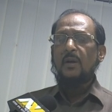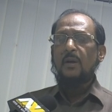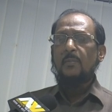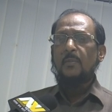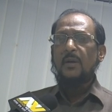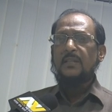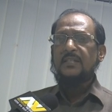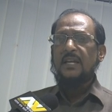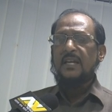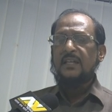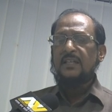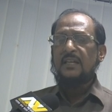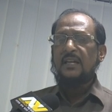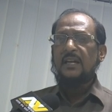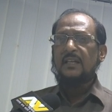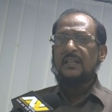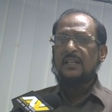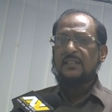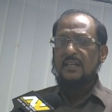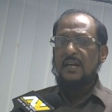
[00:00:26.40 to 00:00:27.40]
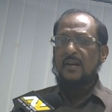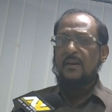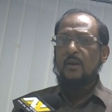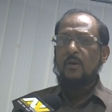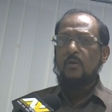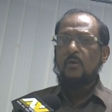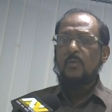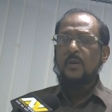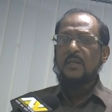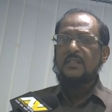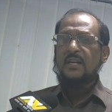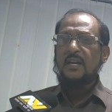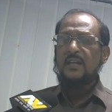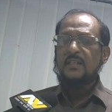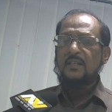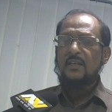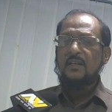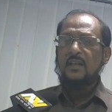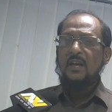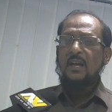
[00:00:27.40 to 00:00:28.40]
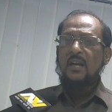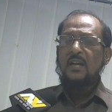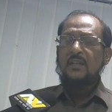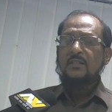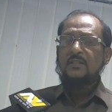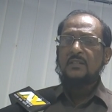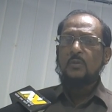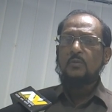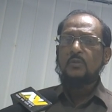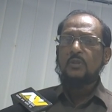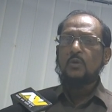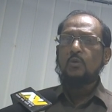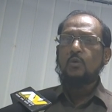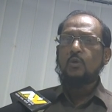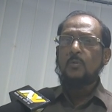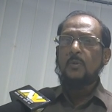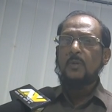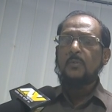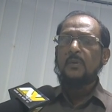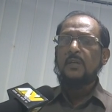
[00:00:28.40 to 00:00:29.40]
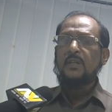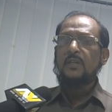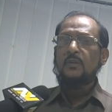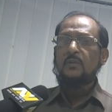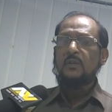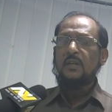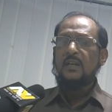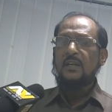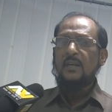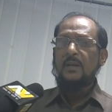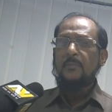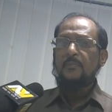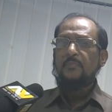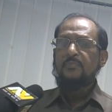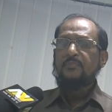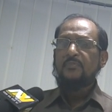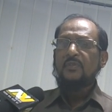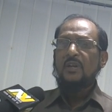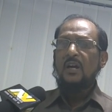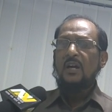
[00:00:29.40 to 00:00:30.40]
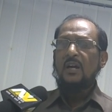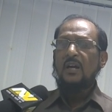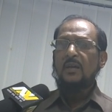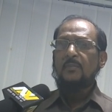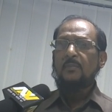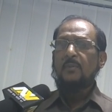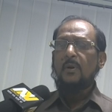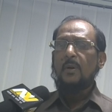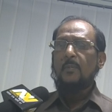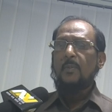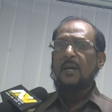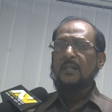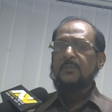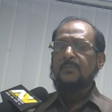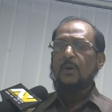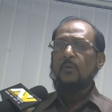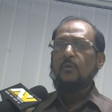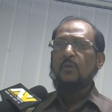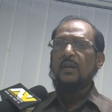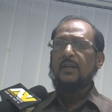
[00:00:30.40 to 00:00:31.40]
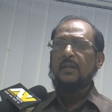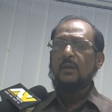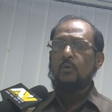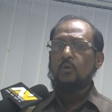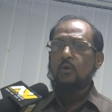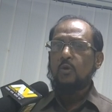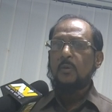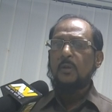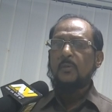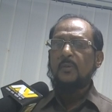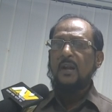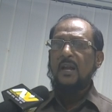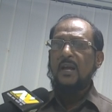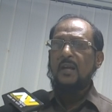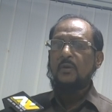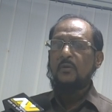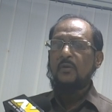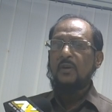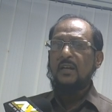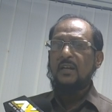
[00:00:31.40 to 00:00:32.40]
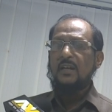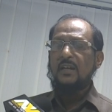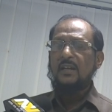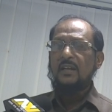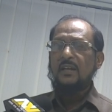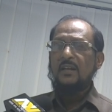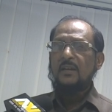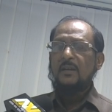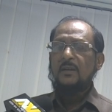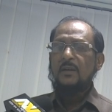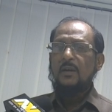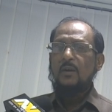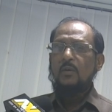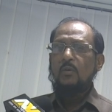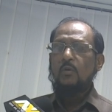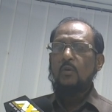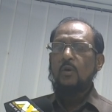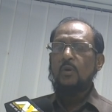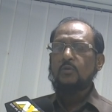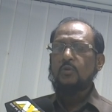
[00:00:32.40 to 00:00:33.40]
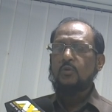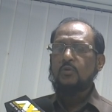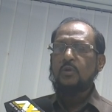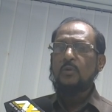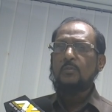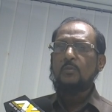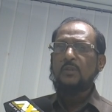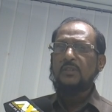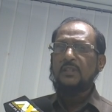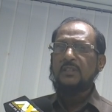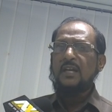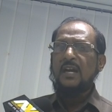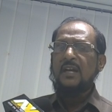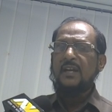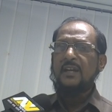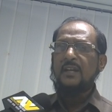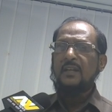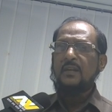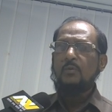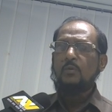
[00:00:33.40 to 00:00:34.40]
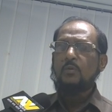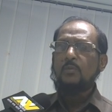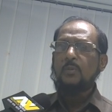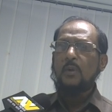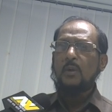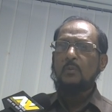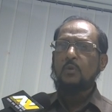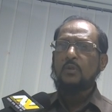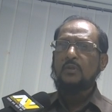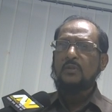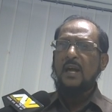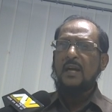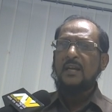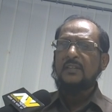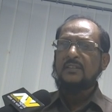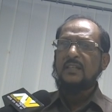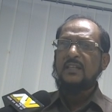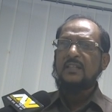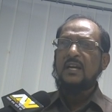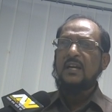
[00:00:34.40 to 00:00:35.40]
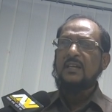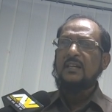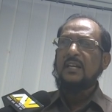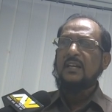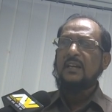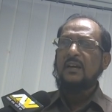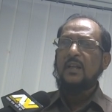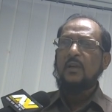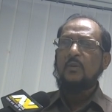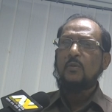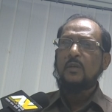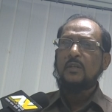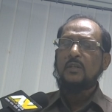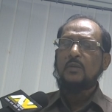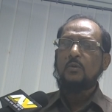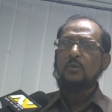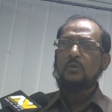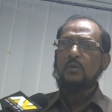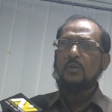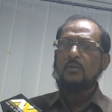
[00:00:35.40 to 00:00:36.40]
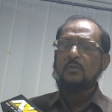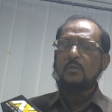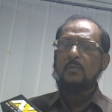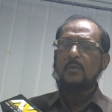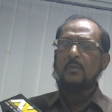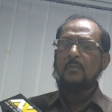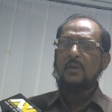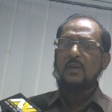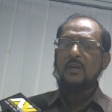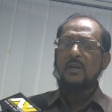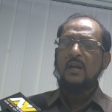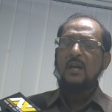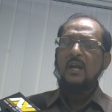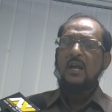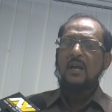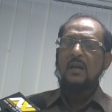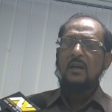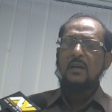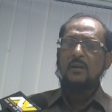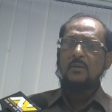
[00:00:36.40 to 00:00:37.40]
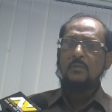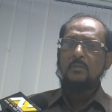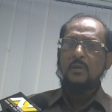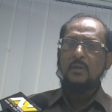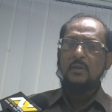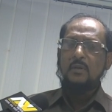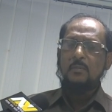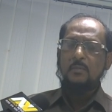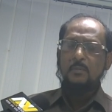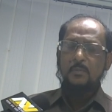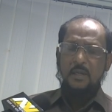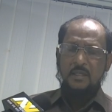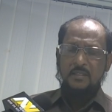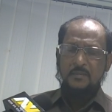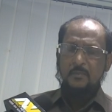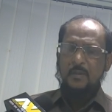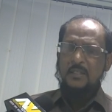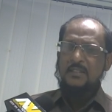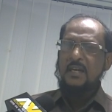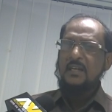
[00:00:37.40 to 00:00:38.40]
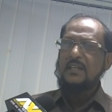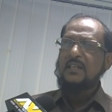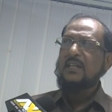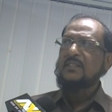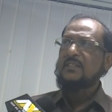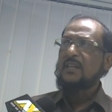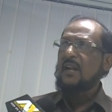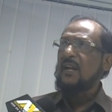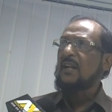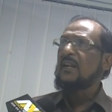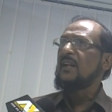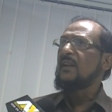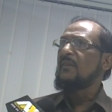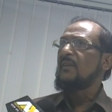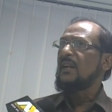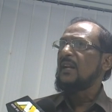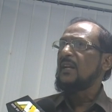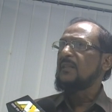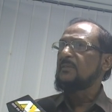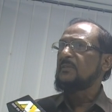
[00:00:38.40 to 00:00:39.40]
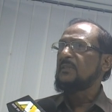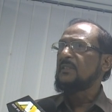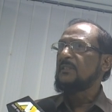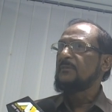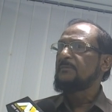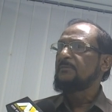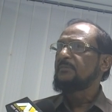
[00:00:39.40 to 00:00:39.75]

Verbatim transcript: बैसाखी लेके चल रहा हूँ बैसाखी से उनकी हुकूमत बनी हुई है हाँ, भाजपा को लेकर हुकूमत बनाए हुए हैं वो सुशील मोदी क्या करेंगे उन पर कुछ ताकतें नहीं अकेले खड़े होने की वो तो बैसाखी का सहारा लेने वाला आदमी है